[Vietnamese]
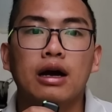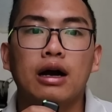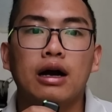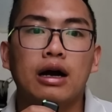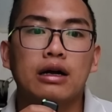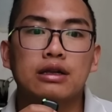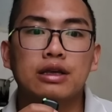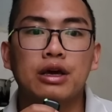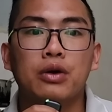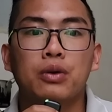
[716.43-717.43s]
uh,
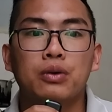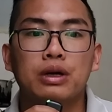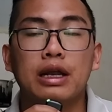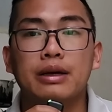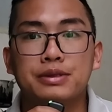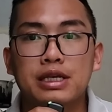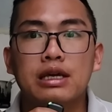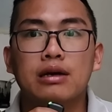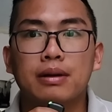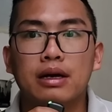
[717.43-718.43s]
nhiều để làm
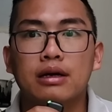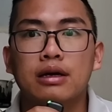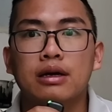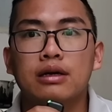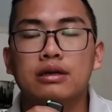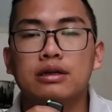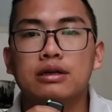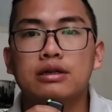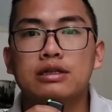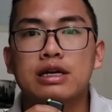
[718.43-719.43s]
gì các bác
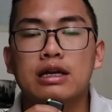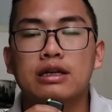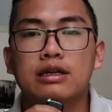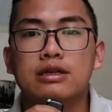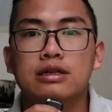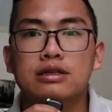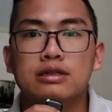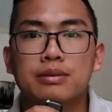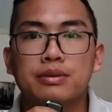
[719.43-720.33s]
thì thời gian à, sắp